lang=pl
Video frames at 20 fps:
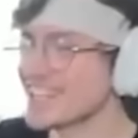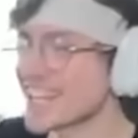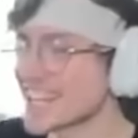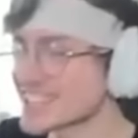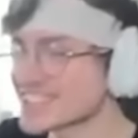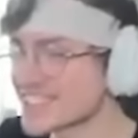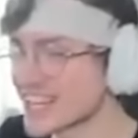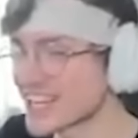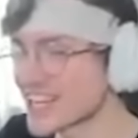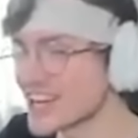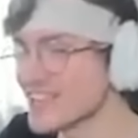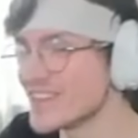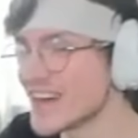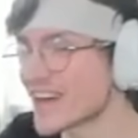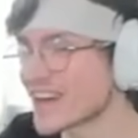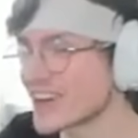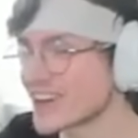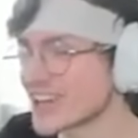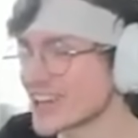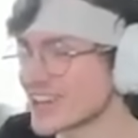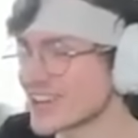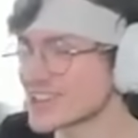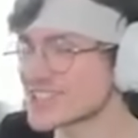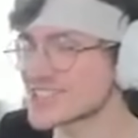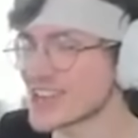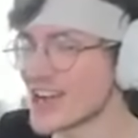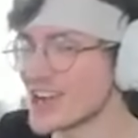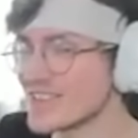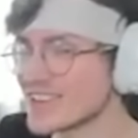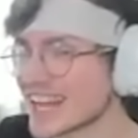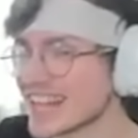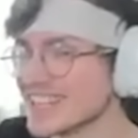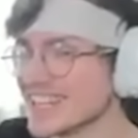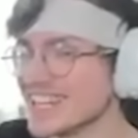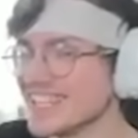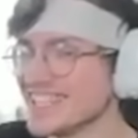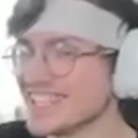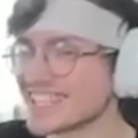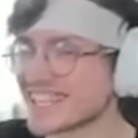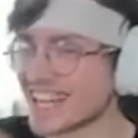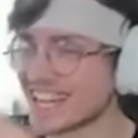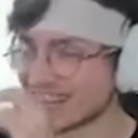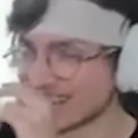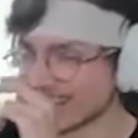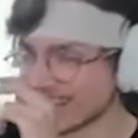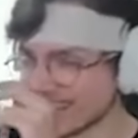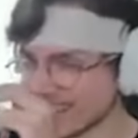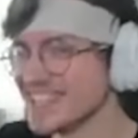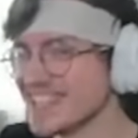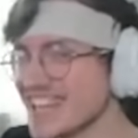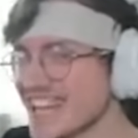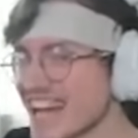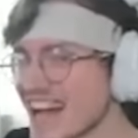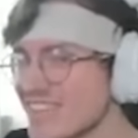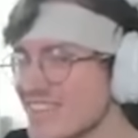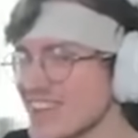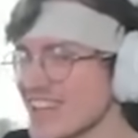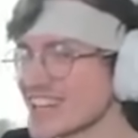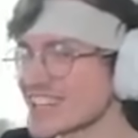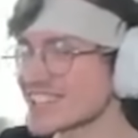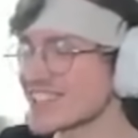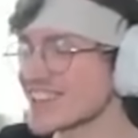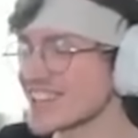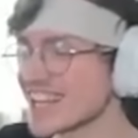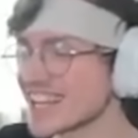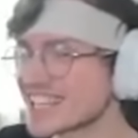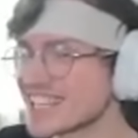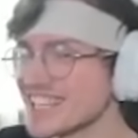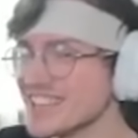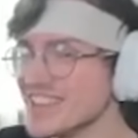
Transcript: Kaseko ma chorego ziomka na Nikery! Ja pierd... jaki